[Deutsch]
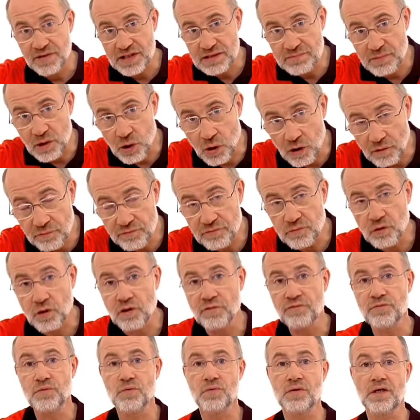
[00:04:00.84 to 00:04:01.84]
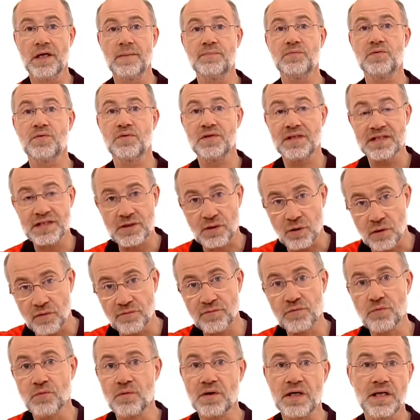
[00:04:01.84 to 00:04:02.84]
was mir Hoffnung gibt. Und diese
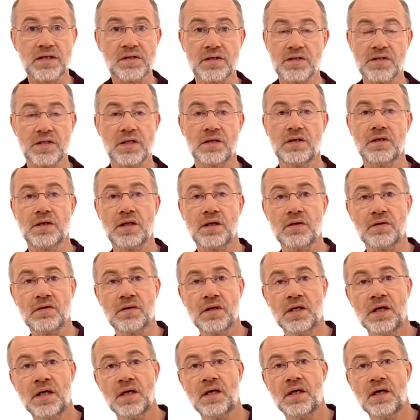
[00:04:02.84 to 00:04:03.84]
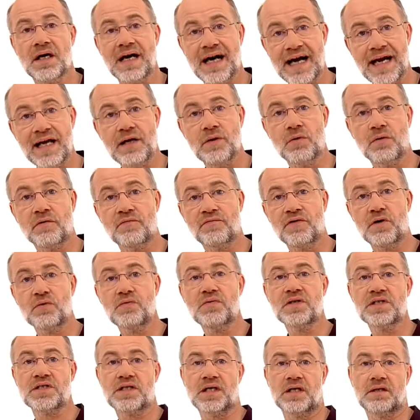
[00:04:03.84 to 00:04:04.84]
Hoffnung kann tatsächlich auch Heilung
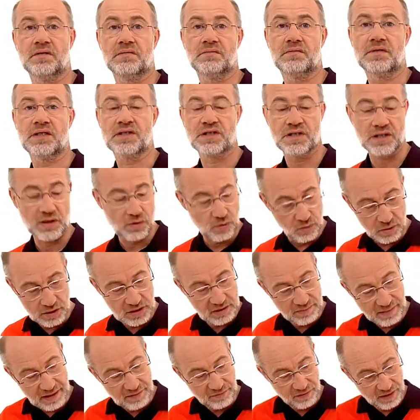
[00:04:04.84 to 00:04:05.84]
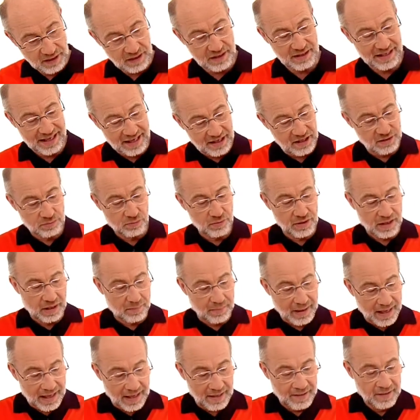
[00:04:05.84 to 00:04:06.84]
verursachen. Das ist ja ohne Zweifel richtig. Alles
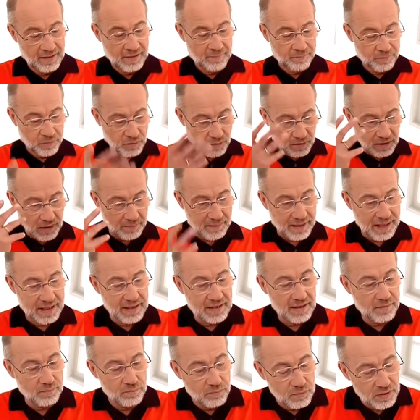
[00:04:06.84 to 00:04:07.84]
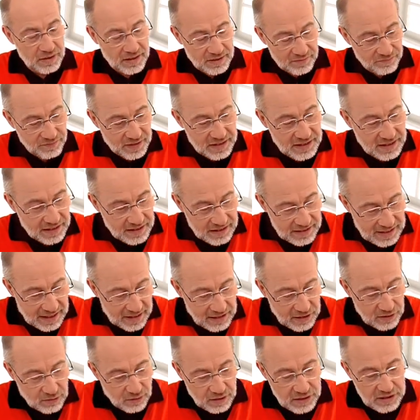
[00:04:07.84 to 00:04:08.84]
wunderbar. Und am Ende, was ich das
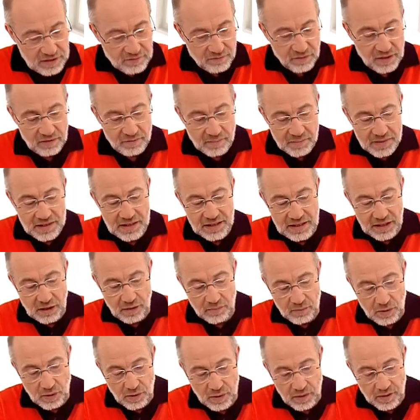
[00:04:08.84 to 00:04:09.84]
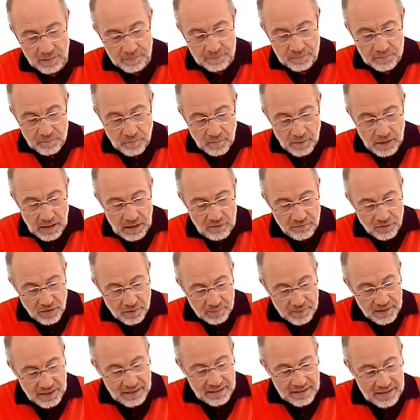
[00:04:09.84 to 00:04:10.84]
Allertollste finde, wenn man sich darüber äh,
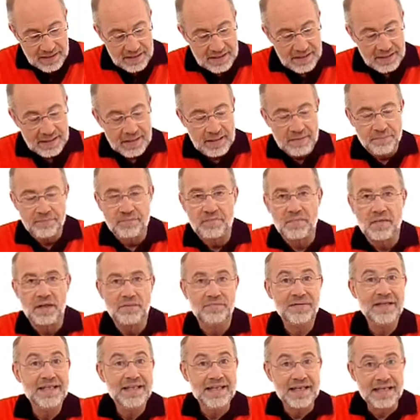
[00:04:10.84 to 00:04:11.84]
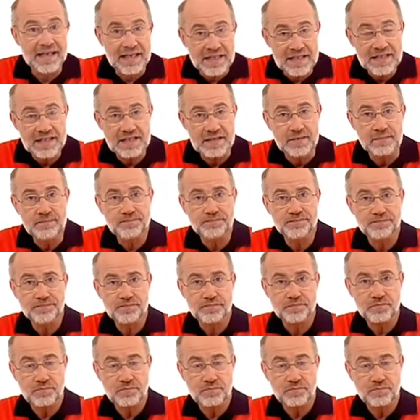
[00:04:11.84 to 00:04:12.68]
informiert, ist, wie gerissen